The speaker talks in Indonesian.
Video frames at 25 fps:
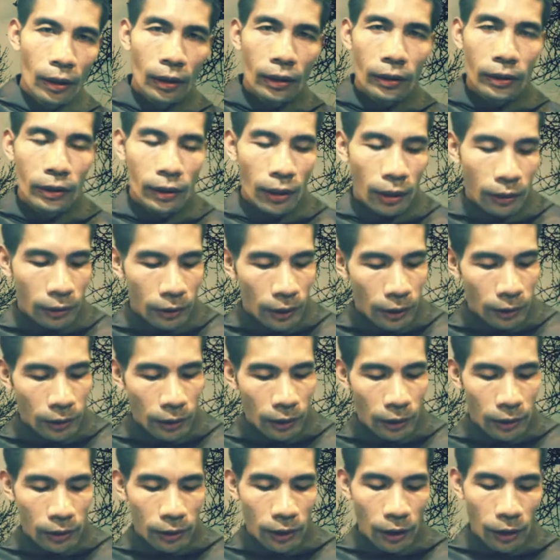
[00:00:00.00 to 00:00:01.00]
Santa
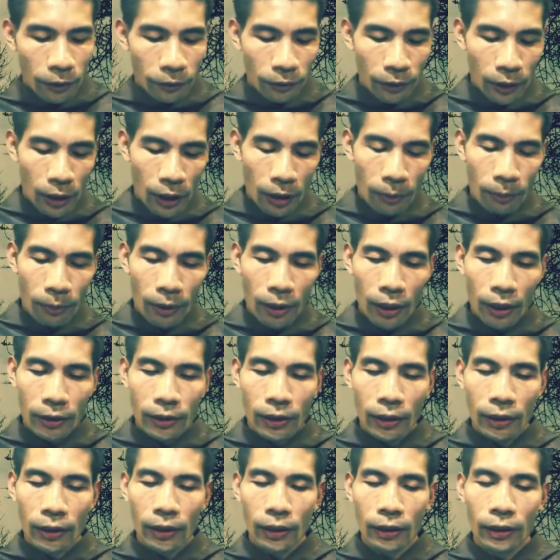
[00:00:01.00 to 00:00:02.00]
Teresa Avila mengajak